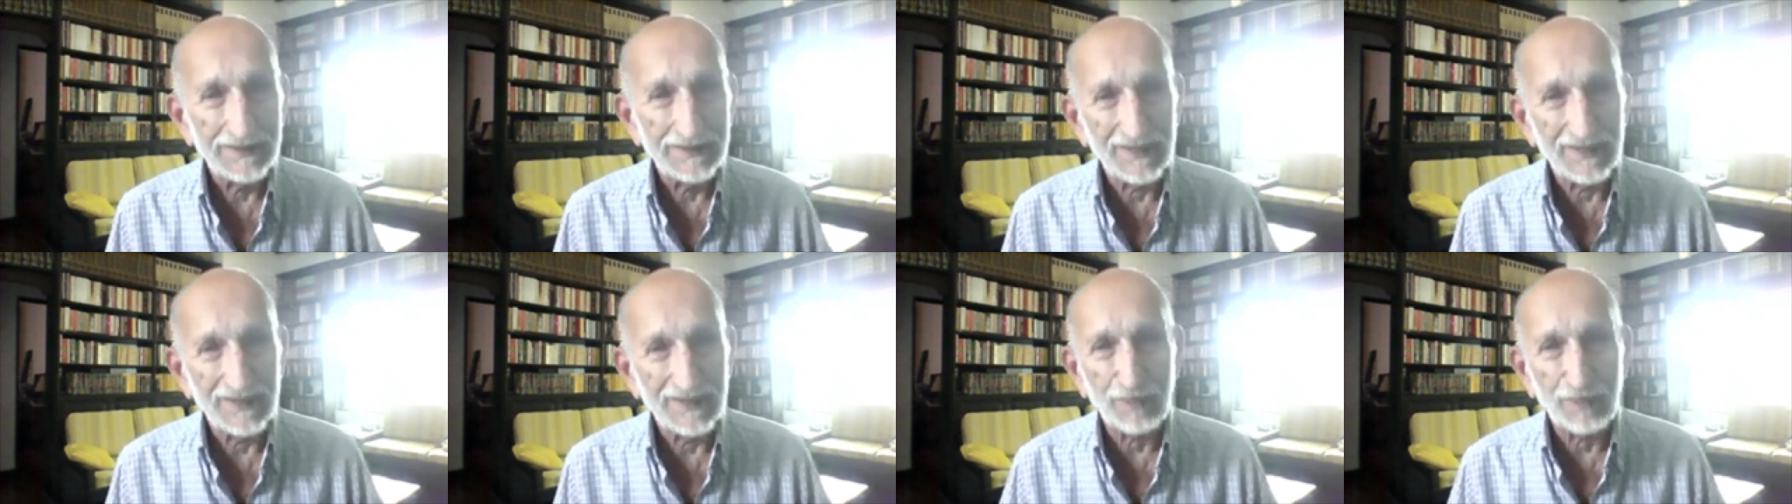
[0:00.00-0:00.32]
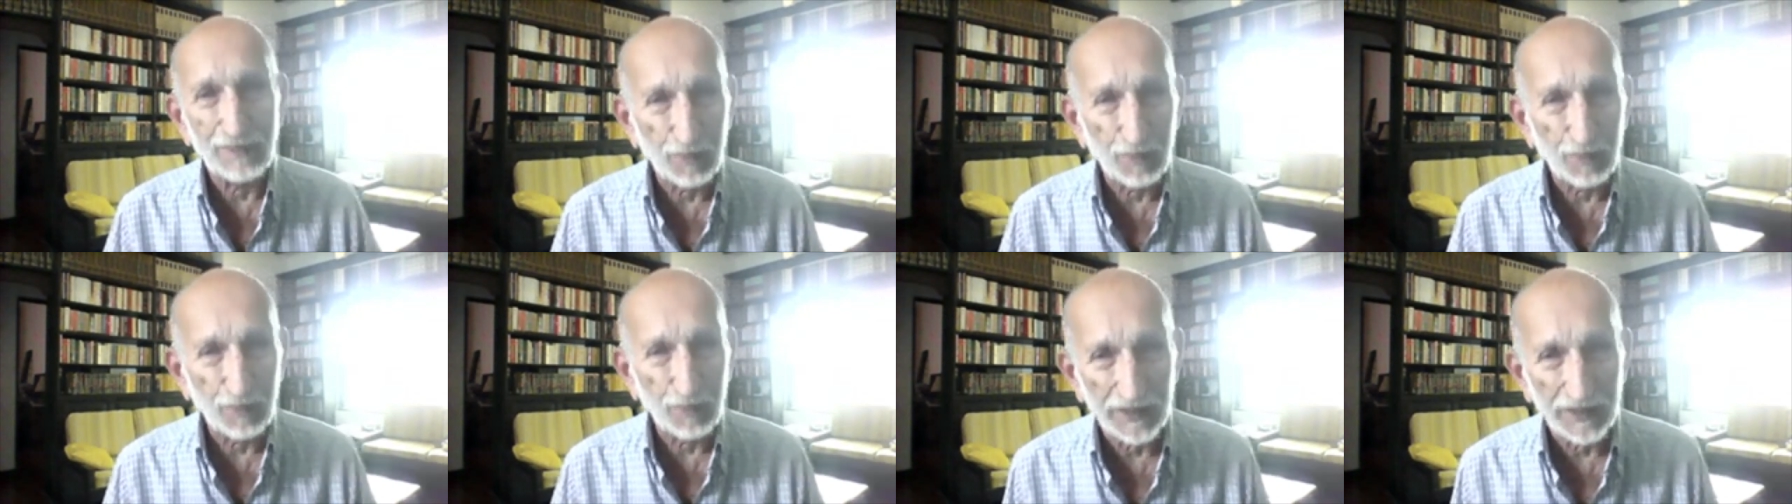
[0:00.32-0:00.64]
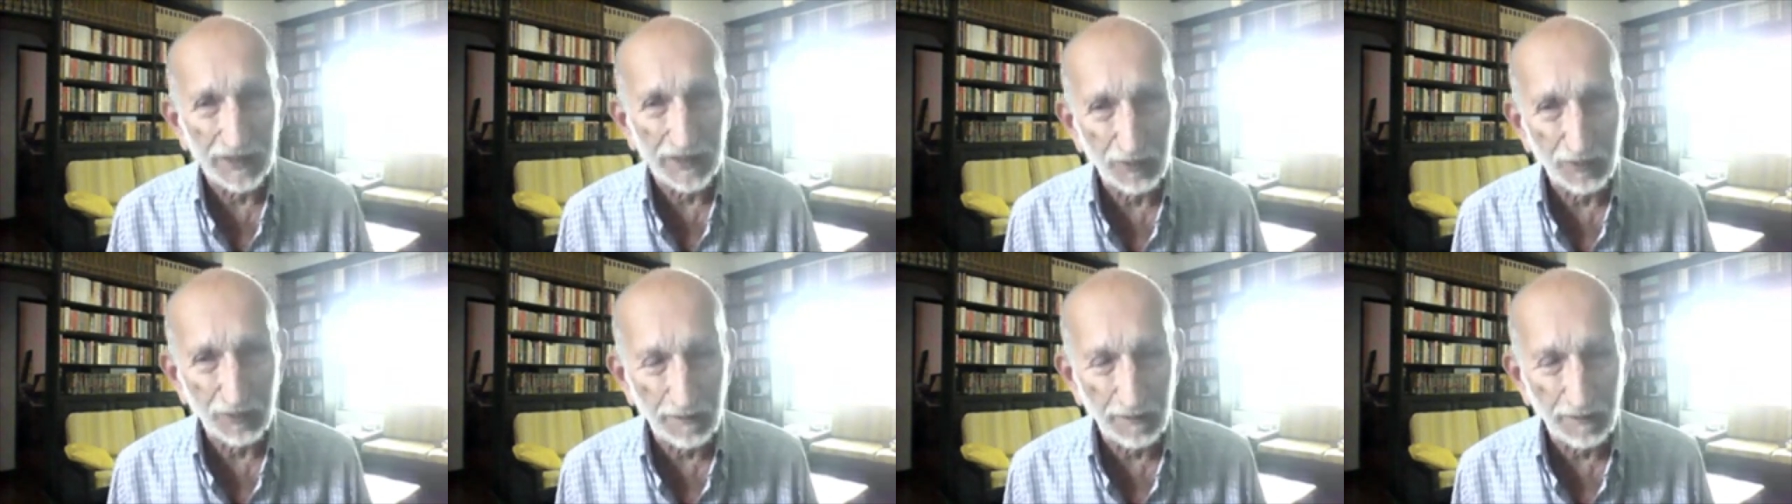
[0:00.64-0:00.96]
del
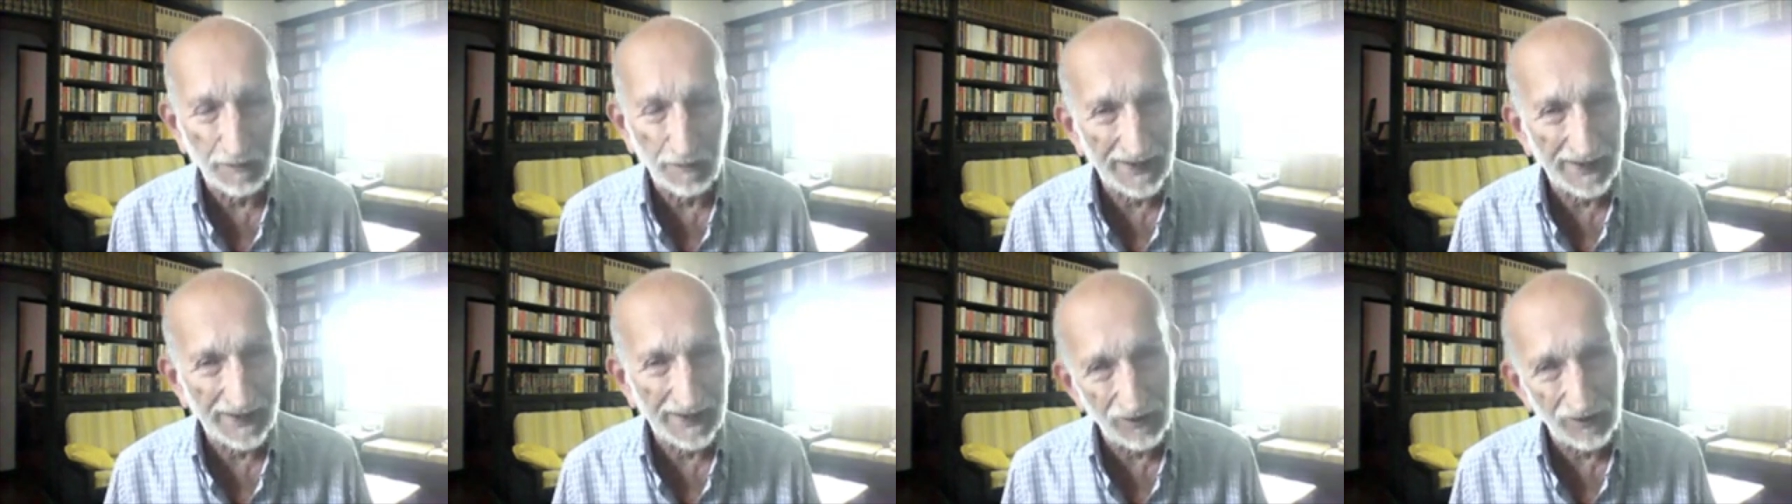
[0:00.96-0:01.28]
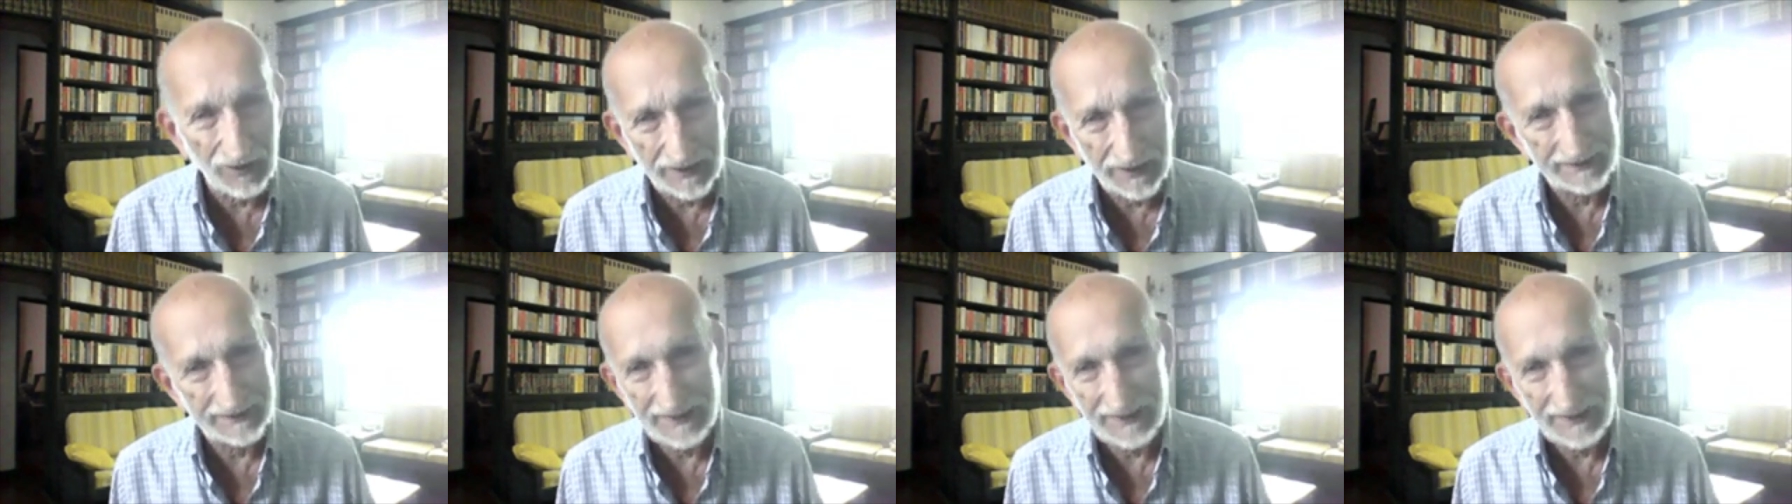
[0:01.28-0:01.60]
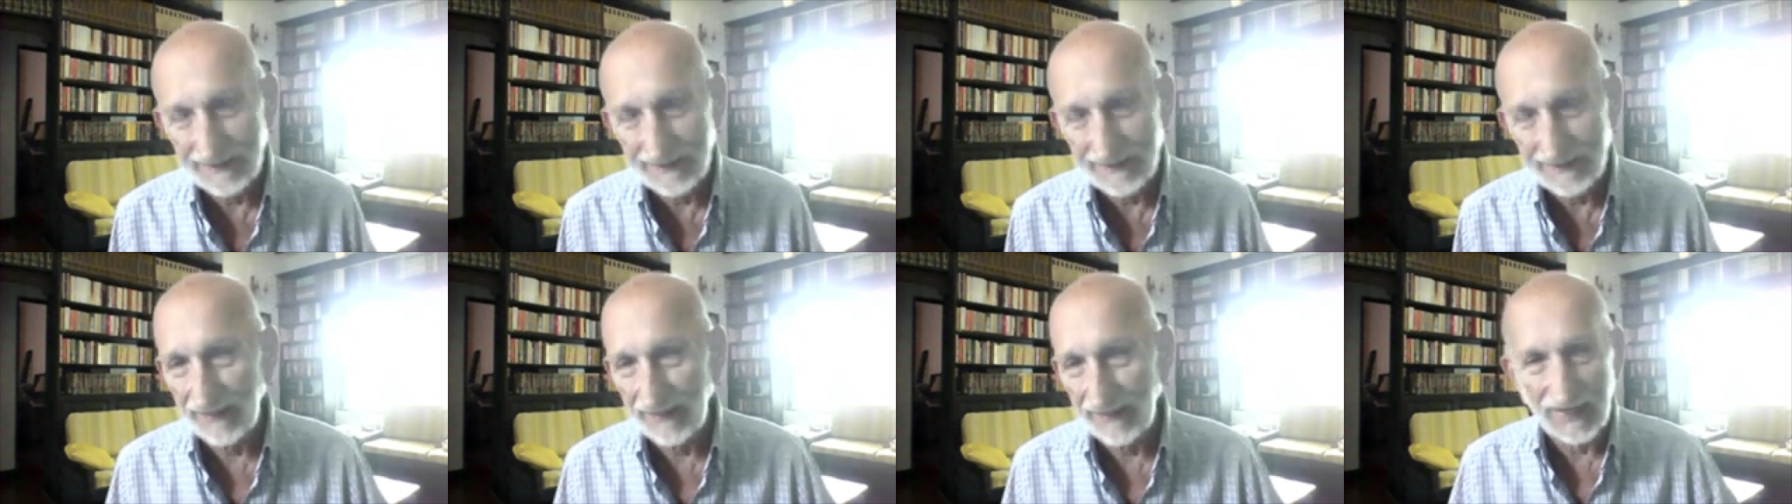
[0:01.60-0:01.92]
popolo europeo che
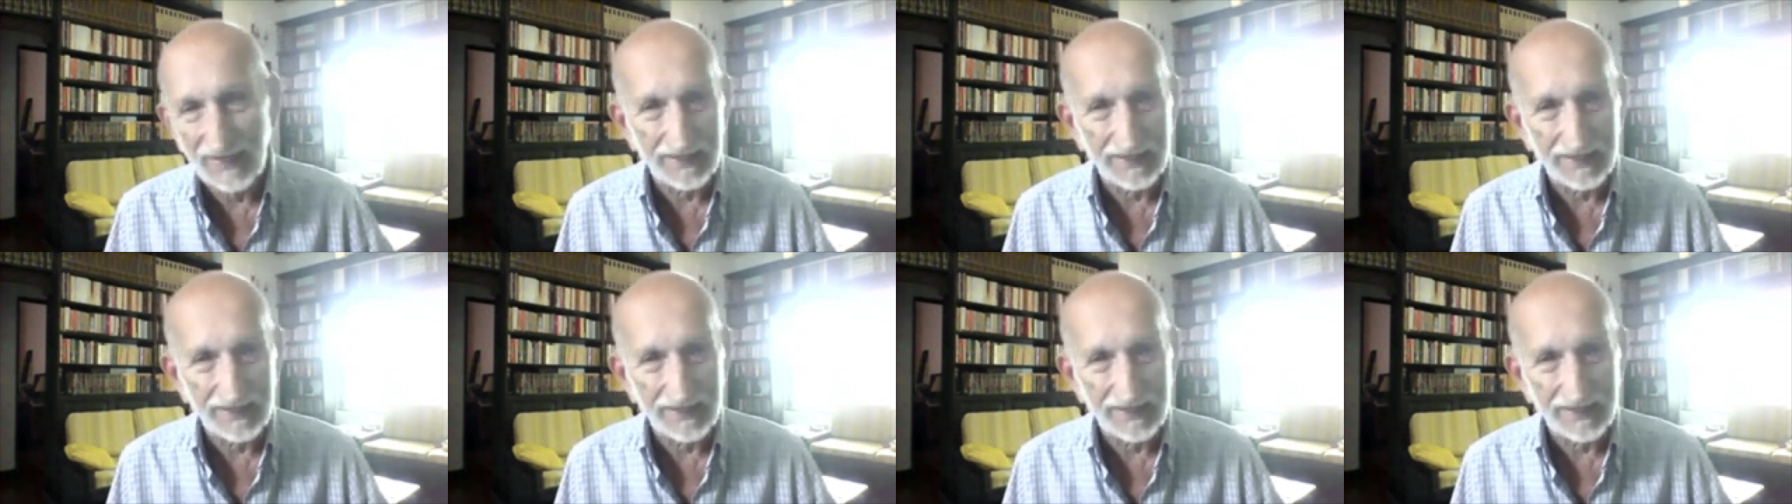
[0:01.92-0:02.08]
tendeva